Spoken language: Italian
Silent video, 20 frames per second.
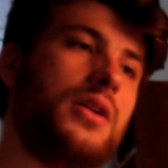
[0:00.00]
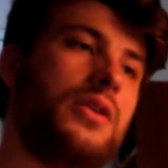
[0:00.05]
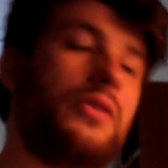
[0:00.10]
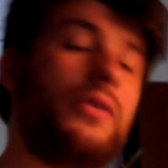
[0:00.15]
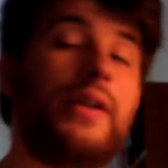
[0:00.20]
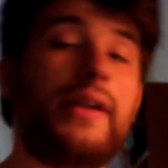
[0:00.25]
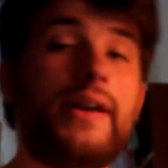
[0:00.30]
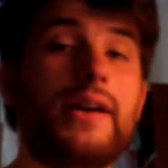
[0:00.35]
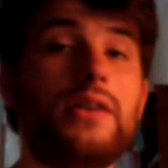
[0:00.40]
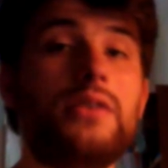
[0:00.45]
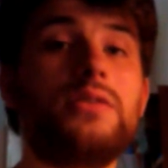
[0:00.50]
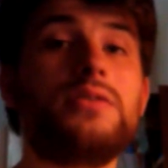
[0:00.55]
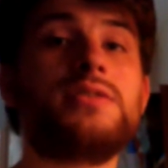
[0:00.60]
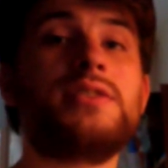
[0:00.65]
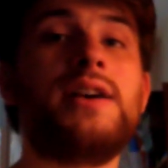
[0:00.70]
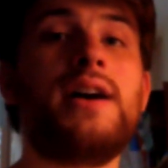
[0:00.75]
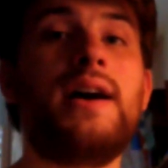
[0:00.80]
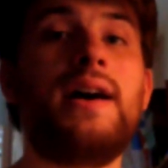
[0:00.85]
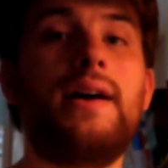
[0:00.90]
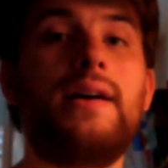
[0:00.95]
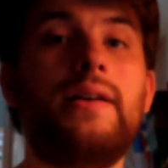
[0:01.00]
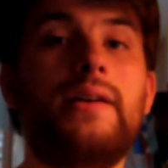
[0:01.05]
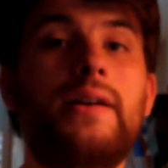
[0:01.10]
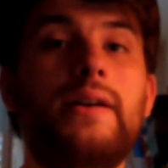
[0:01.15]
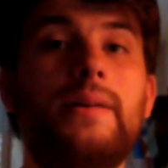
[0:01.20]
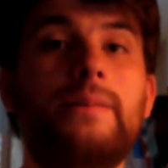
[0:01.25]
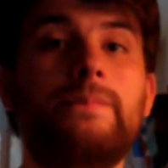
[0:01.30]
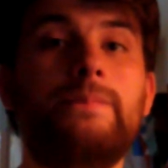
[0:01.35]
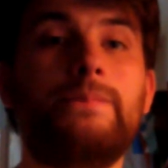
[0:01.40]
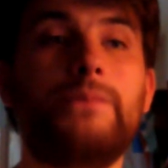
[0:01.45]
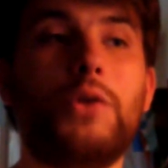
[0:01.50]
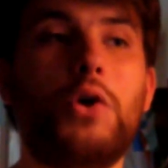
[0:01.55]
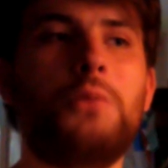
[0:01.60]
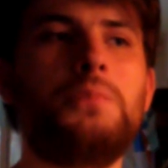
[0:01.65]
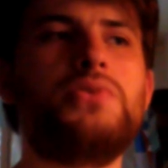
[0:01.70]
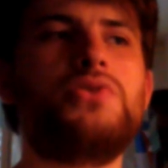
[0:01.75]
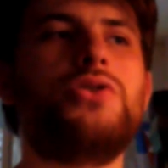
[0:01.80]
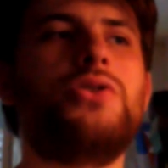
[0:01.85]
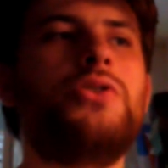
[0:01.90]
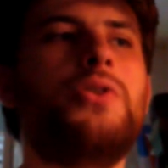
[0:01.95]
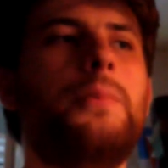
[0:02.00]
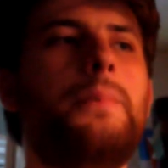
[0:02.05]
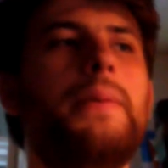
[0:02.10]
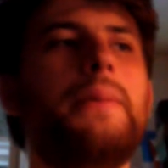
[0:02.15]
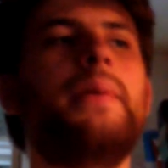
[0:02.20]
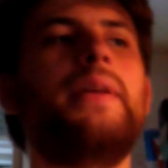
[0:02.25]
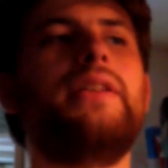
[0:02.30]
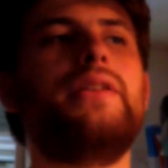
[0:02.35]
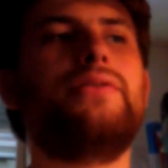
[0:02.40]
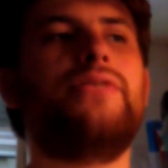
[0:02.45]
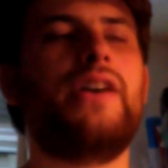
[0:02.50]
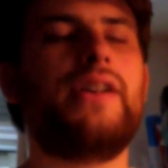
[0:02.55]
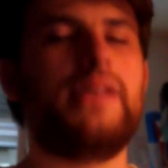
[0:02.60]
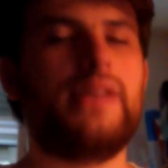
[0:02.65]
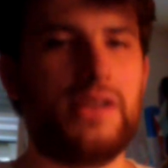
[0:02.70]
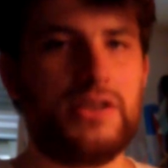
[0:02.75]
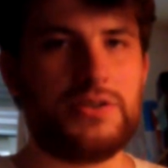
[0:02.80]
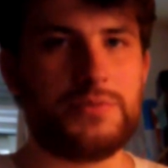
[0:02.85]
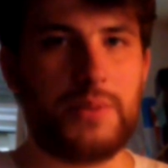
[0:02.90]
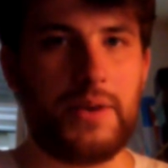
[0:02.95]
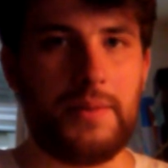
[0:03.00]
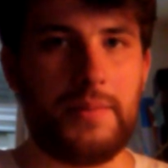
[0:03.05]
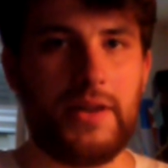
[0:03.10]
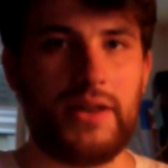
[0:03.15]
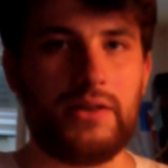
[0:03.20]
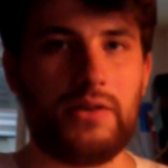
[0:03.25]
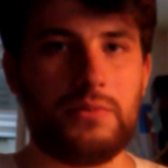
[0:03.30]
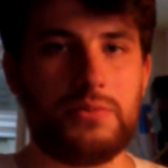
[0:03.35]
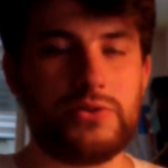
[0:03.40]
L'unica cosa, ehm, ho bisogno prima di fare degli esperimenti,